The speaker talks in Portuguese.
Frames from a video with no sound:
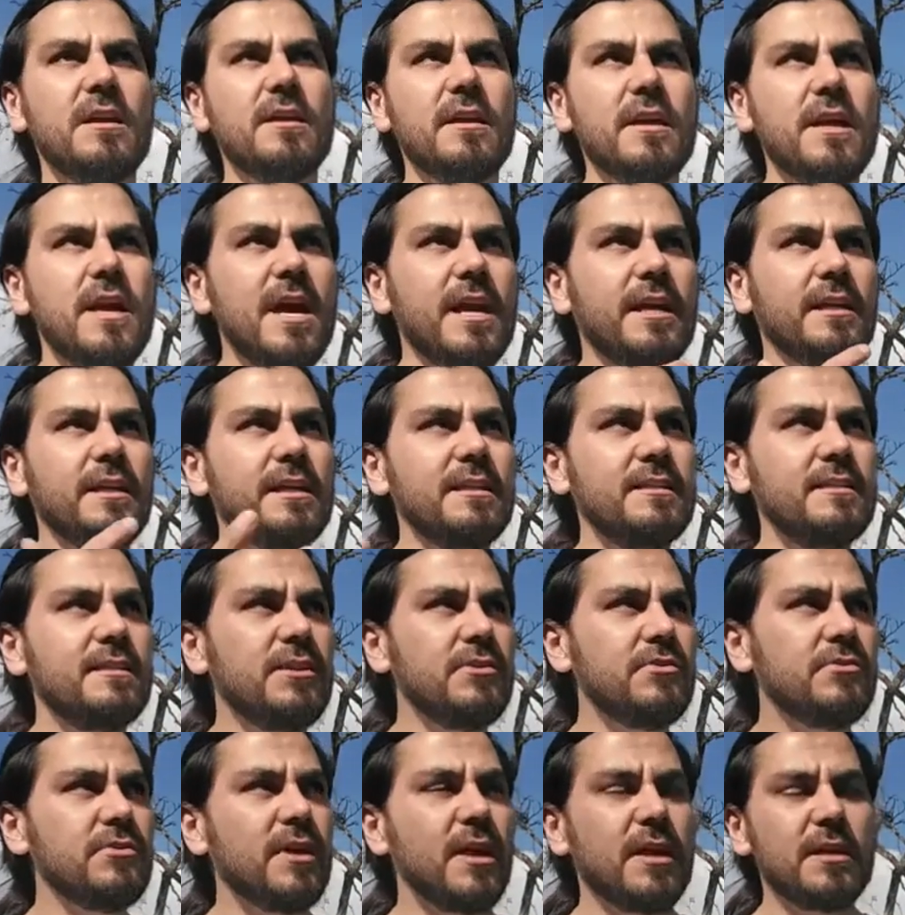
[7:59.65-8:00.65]
Quem é que
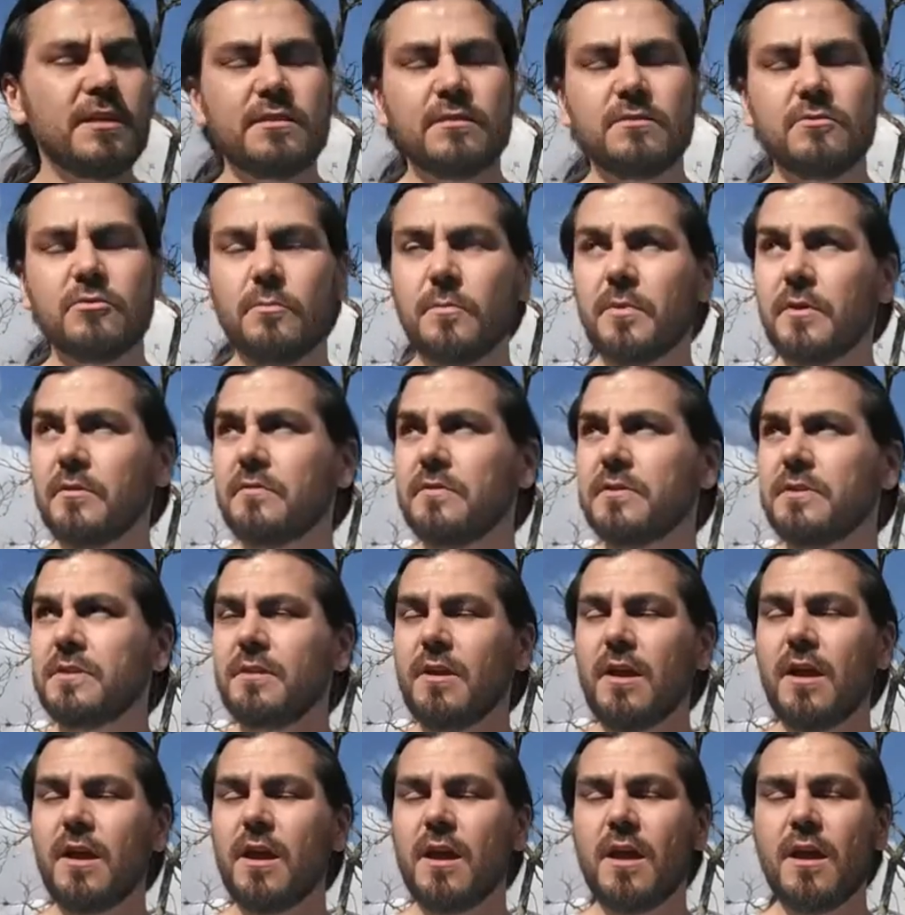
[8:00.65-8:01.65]
decide que é, super,
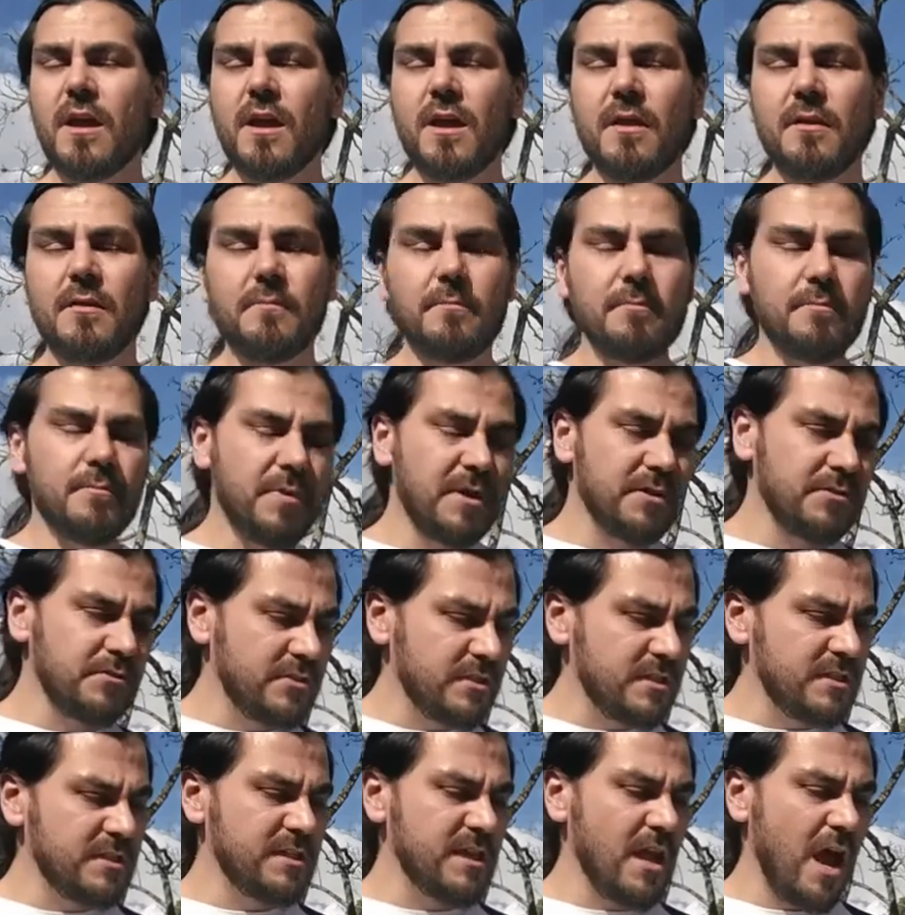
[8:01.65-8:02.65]
é
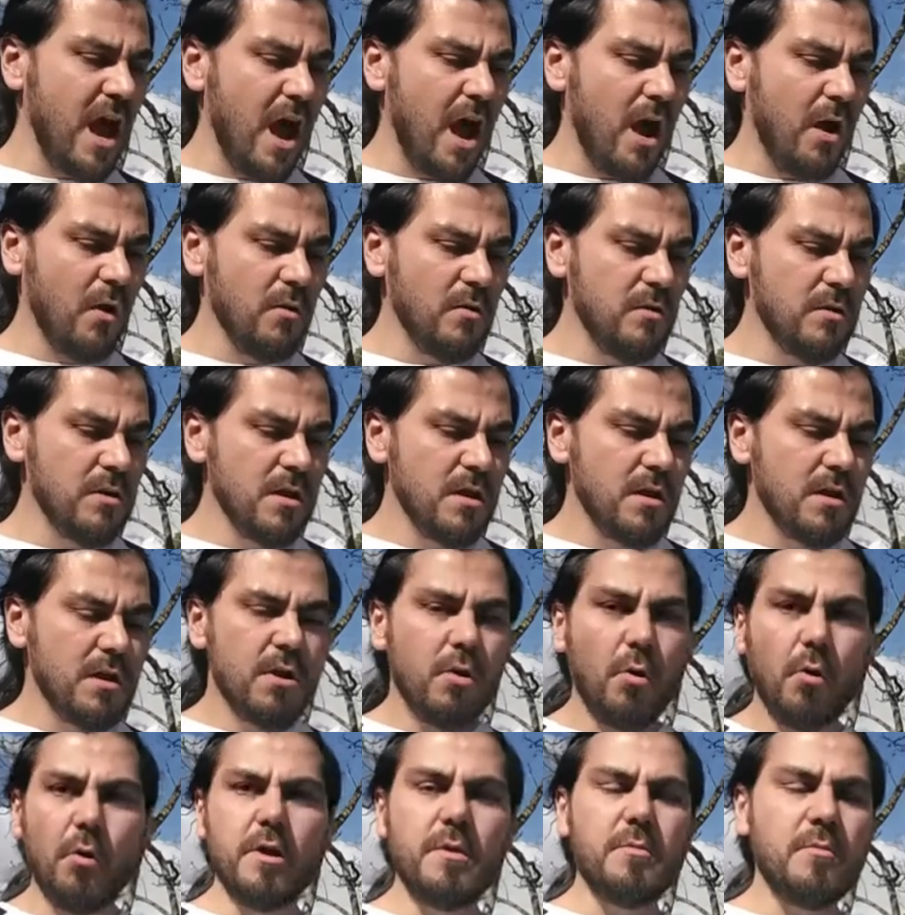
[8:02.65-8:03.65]
prejudicial
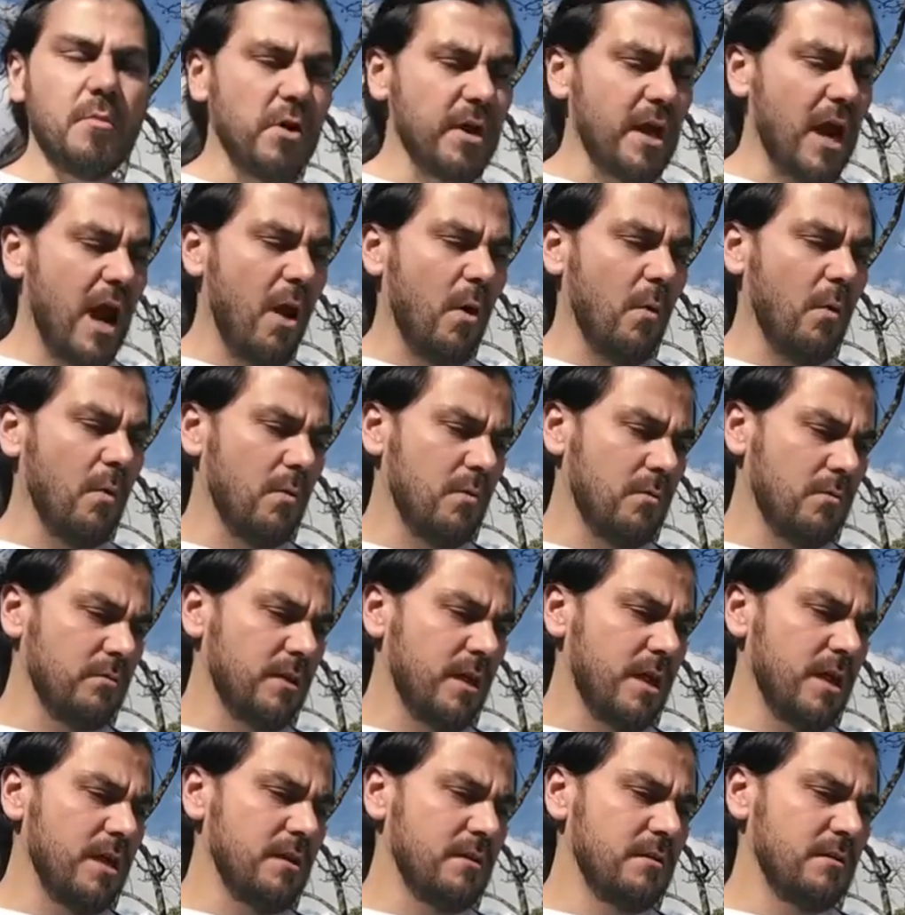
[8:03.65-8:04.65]
ou imoral,
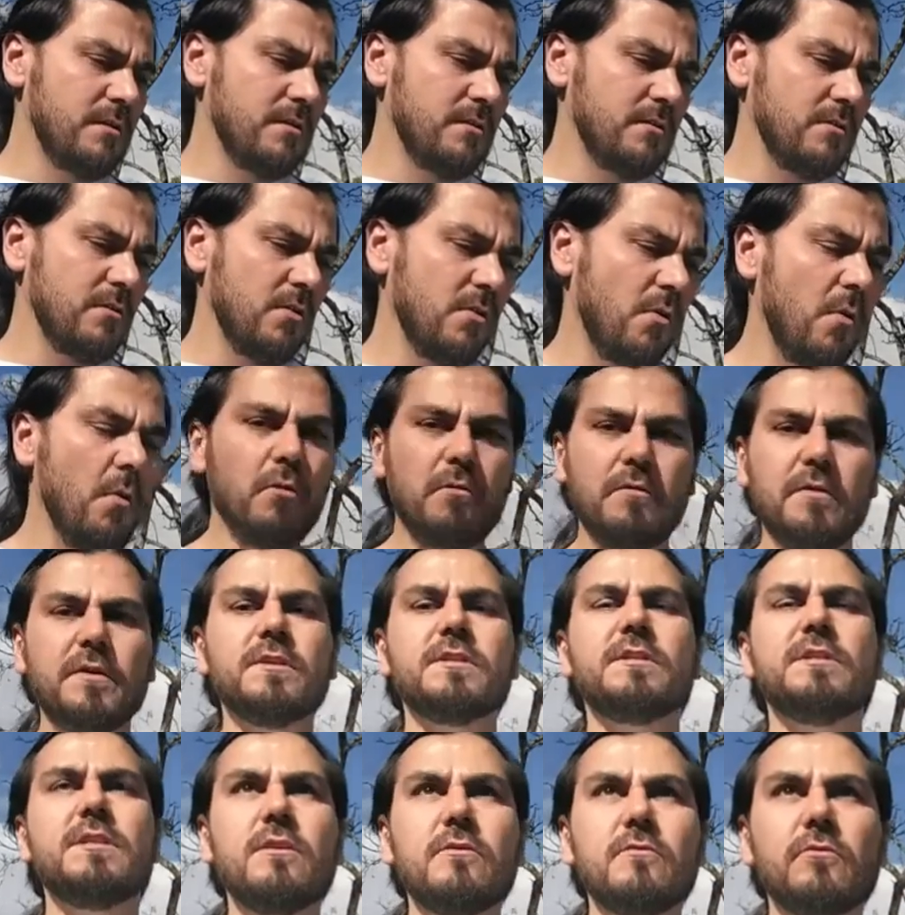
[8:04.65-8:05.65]
né? Ou
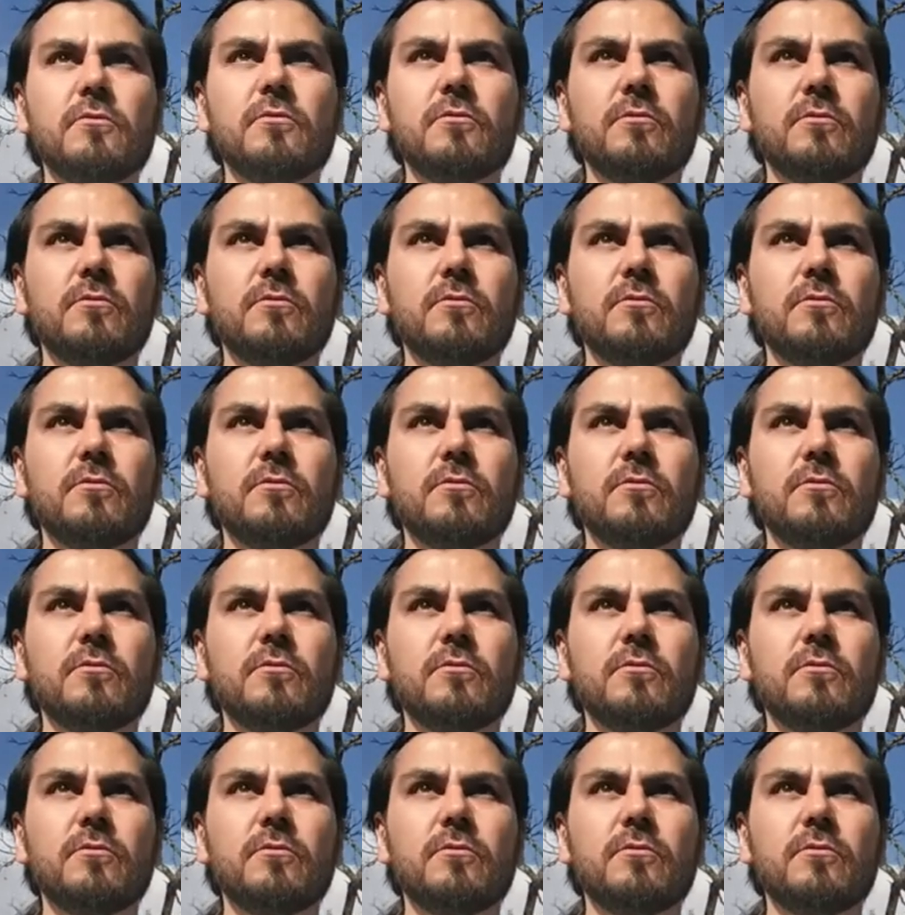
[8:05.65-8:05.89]
ofensivo?